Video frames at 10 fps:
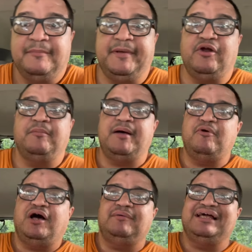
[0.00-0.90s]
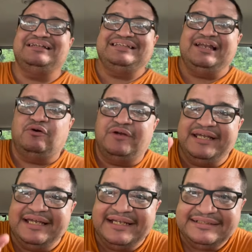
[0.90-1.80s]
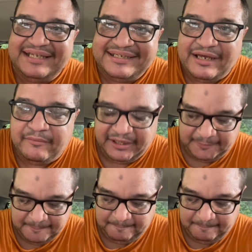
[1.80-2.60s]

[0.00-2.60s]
Pero vamos a hablar del origen de Yahvé.